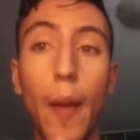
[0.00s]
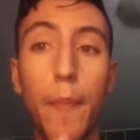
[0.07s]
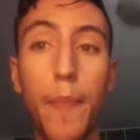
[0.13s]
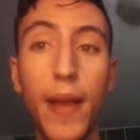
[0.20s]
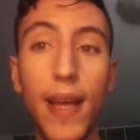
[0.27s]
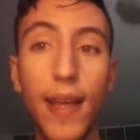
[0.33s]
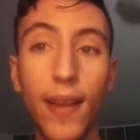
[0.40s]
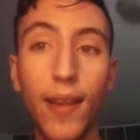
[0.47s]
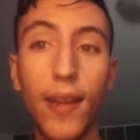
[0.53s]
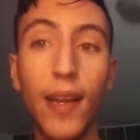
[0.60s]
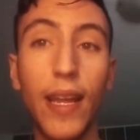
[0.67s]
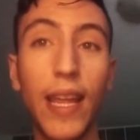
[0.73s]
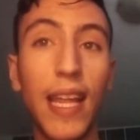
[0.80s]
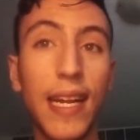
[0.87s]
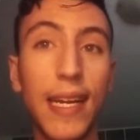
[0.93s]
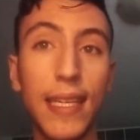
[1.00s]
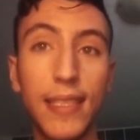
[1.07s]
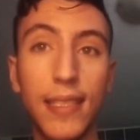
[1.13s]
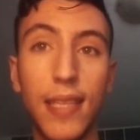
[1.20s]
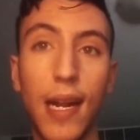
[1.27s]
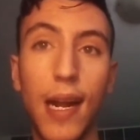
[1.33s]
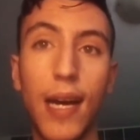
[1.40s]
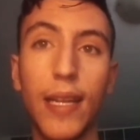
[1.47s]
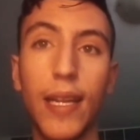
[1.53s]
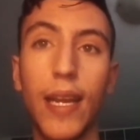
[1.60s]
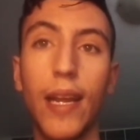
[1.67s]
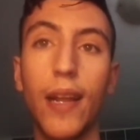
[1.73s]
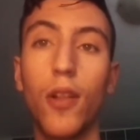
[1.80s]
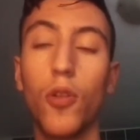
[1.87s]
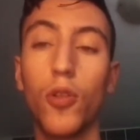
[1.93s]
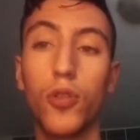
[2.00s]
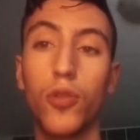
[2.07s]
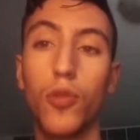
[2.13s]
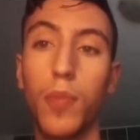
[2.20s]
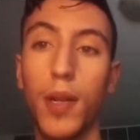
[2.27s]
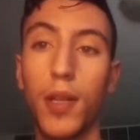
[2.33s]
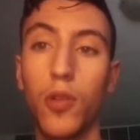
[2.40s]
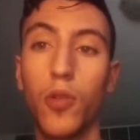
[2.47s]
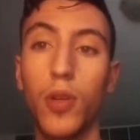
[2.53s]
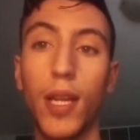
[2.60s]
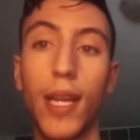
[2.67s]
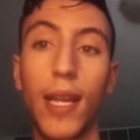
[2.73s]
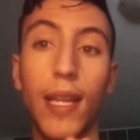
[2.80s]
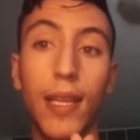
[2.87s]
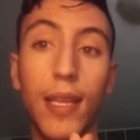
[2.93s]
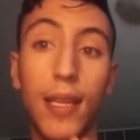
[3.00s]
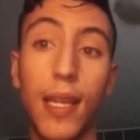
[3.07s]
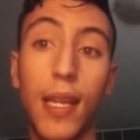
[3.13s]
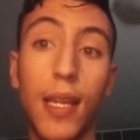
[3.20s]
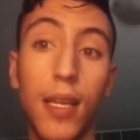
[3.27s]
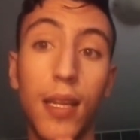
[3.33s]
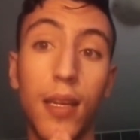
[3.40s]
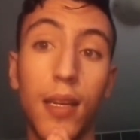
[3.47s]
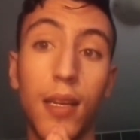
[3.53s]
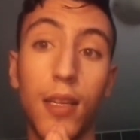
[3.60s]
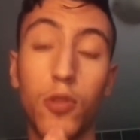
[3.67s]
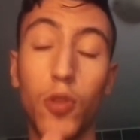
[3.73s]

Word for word: per incastrare lo stupratore di eh,